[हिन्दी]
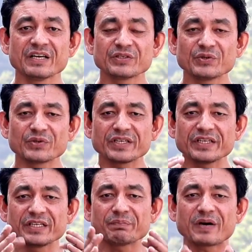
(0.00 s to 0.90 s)
क्योंकि
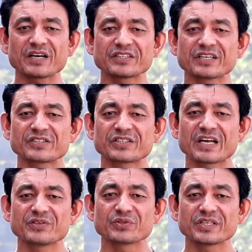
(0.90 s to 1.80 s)
इन पाँच
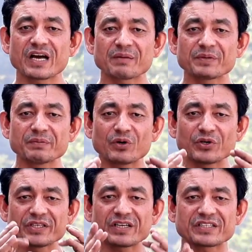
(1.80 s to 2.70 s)
एक्सरसाइजों से आपकी
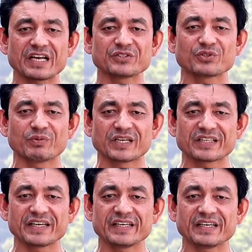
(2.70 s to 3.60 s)
बॉडी का साइज़ तो बढ़ता
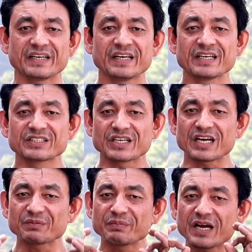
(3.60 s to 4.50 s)
ही है
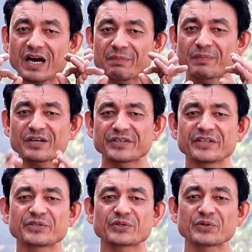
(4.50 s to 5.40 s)
साथ में आपका
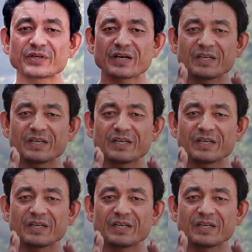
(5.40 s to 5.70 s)
टेस्टोस्टेरोन का